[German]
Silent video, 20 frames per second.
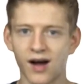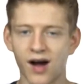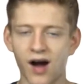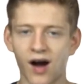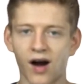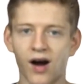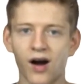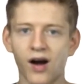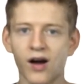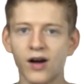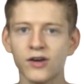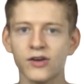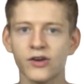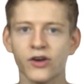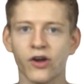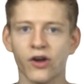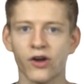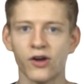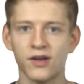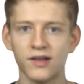a
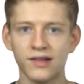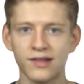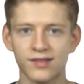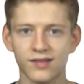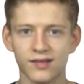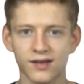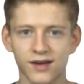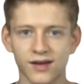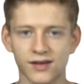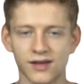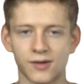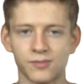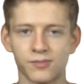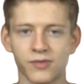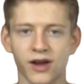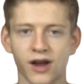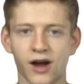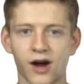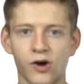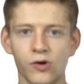Kreuz
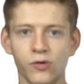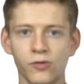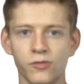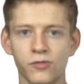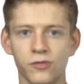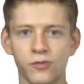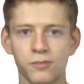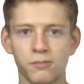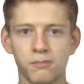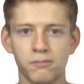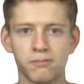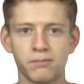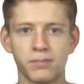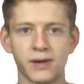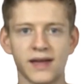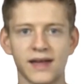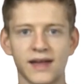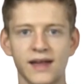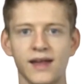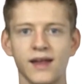Klammer auf
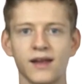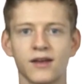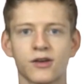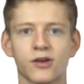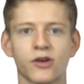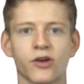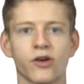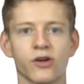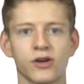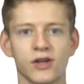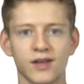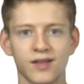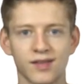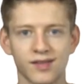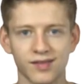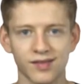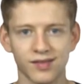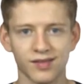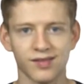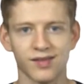b
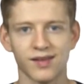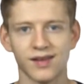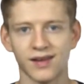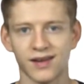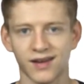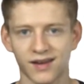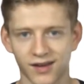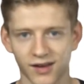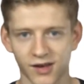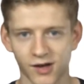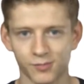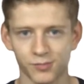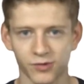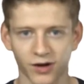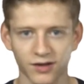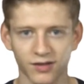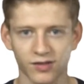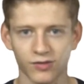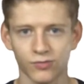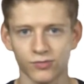Kreuz c
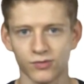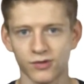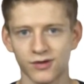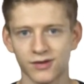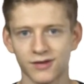Klammer zu